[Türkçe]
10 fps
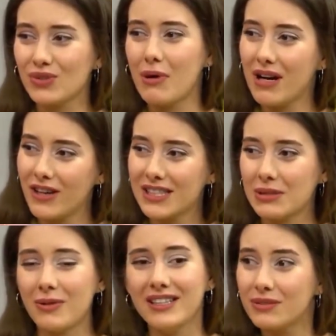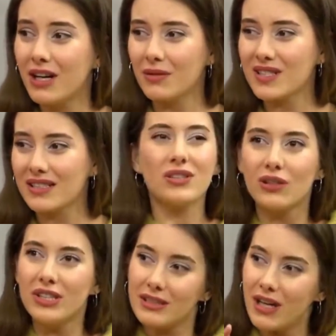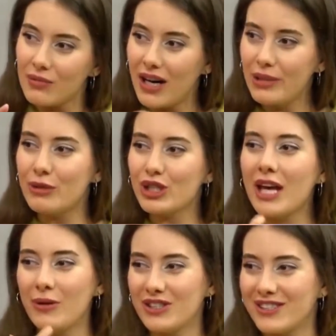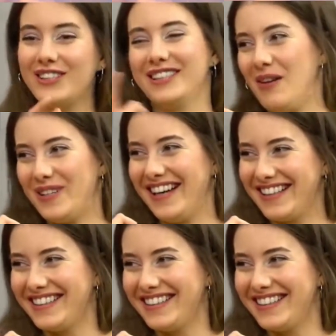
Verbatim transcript: Kaplanoğlu'nun Yumurta, Süt, Bal üçlemesinin ilk filmi